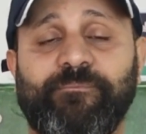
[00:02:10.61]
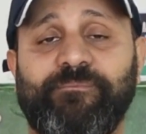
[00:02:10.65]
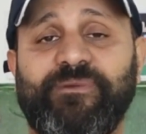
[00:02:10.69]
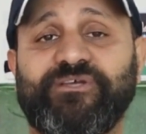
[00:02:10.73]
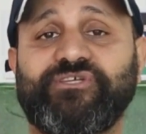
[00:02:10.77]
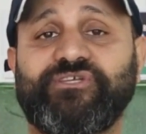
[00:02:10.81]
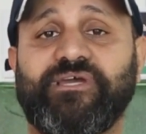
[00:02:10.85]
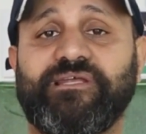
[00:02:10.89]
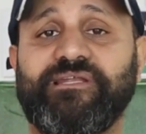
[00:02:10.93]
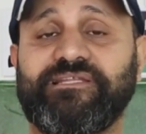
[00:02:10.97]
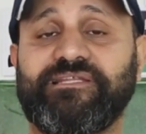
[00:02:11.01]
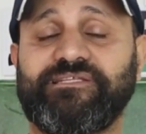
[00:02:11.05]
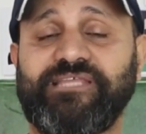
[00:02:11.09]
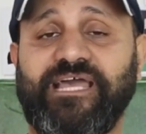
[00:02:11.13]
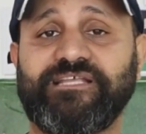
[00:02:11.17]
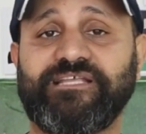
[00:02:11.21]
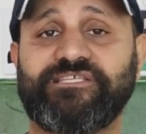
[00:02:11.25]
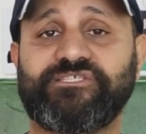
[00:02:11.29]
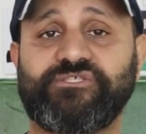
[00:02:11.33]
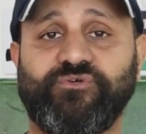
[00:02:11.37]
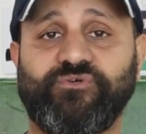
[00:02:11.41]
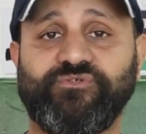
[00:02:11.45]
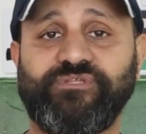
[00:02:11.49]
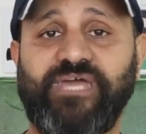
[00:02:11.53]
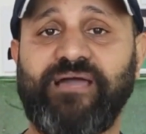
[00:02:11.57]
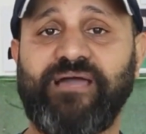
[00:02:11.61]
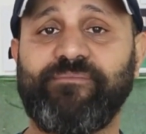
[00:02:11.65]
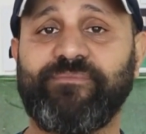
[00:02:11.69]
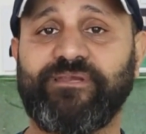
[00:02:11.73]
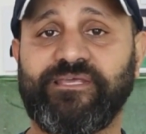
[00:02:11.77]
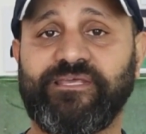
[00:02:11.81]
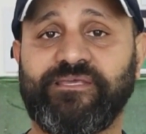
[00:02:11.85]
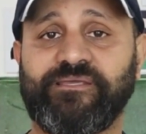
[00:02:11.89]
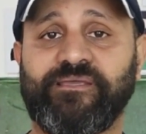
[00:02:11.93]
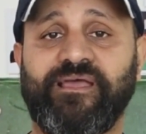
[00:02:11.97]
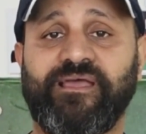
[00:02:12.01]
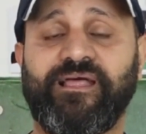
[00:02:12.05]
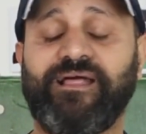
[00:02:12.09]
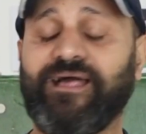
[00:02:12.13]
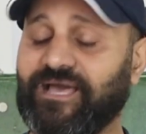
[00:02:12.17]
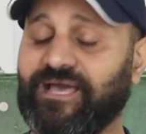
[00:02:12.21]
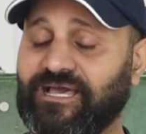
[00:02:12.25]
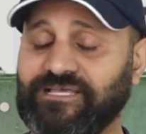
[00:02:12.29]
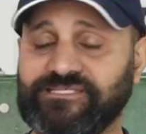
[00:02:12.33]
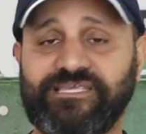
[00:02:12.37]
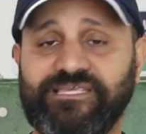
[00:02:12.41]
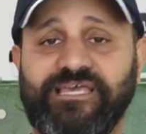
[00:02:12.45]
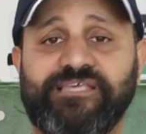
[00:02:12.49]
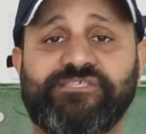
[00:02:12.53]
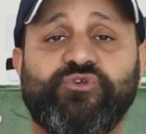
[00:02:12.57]
ما شاء الله الاتحاد السعودي عامل ايه
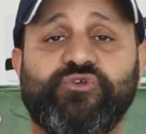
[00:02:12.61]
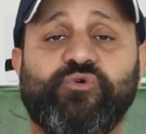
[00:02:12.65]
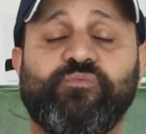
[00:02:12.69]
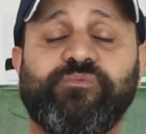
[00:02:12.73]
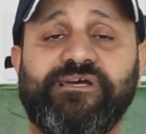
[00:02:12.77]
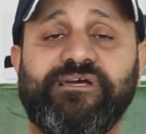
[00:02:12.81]
اساسي